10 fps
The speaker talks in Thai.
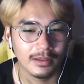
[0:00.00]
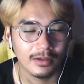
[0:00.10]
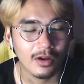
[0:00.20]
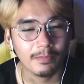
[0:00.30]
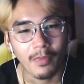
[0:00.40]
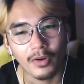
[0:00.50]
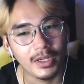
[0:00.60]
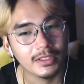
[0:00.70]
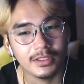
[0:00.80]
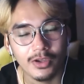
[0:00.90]
ก็พอนึ
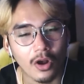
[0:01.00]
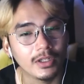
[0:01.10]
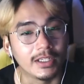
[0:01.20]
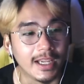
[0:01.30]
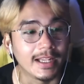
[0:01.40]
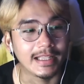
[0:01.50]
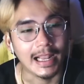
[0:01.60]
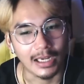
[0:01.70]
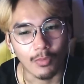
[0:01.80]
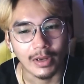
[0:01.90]
กย้อนถึงเหตุการ
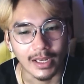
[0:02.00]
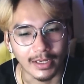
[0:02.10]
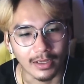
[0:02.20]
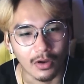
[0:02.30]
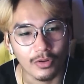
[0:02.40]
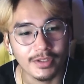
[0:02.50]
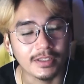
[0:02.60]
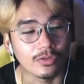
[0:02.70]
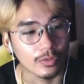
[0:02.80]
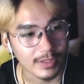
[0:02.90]
ณ์นะวันนั้นนะก็รู้สึก
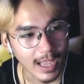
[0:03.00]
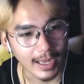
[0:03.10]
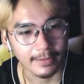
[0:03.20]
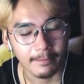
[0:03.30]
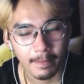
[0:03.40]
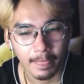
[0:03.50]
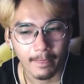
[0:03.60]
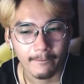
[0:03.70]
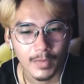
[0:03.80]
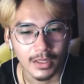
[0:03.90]
สงสาร
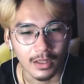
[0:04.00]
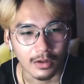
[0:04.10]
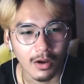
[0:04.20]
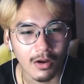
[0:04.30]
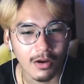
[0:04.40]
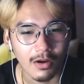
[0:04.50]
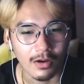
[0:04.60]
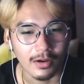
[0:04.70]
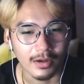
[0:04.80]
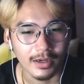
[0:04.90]
แล้วก็
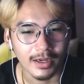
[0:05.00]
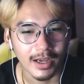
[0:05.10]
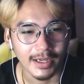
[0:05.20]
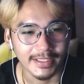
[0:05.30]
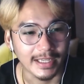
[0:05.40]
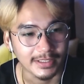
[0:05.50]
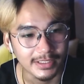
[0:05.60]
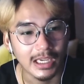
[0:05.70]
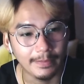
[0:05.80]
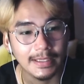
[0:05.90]
อยากจะ
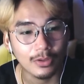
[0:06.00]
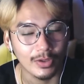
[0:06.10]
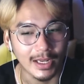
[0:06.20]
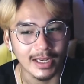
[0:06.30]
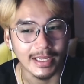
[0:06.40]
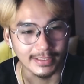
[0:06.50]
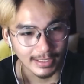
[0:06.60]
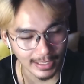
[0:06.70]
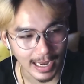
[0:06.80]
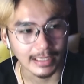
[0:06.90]
เจอเพื่อนคนนั้นนะอีกสั
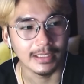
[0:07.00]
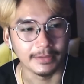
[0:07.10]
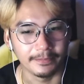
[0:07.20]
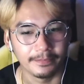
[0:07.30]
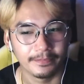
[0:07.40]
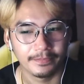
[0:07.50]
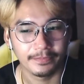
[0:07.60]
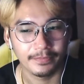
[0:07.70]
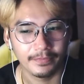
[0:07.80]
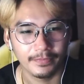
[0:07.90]
กครั้งหนึ่ง
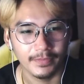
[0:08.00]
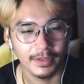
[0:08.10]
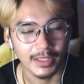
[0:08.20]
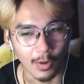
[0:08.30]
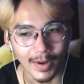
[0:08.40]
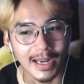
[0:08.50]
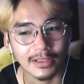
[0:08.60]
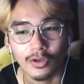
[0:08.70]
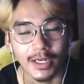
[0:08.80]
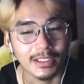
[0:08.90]
แต่ว่าณ
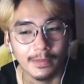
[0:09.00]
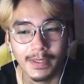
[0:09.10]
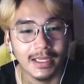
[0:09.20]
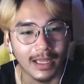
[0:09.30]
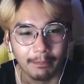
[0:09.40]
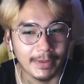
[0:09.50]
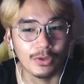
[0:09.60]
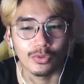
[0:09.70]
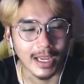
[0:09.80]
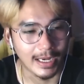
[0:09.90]
ตอนนั้นคือเพื่อนนะไปอ
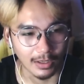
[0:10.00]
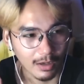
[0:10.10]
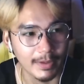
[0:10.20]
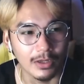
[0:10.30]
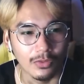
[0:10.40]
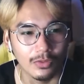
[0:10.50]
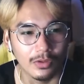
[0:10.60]
ยู่ไหนแล้วก็ไม่รู้